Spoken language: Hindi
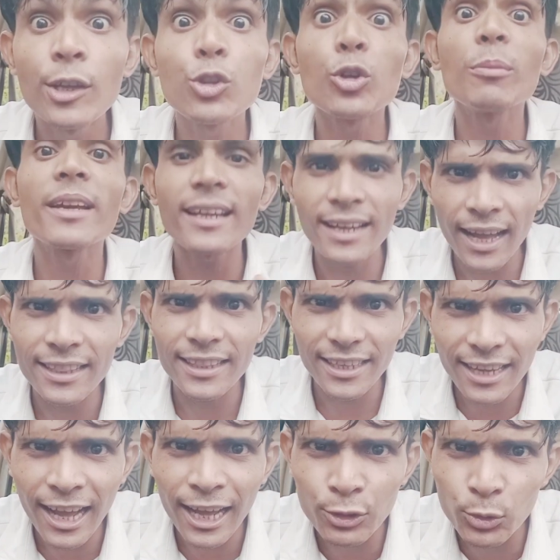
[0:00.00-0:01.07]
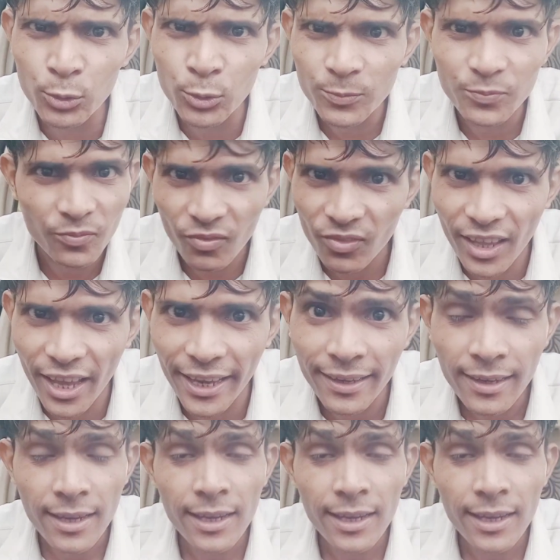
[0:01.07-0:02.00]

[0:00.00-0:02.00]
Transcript: तो मैं क्या दिखा दूँ नहीं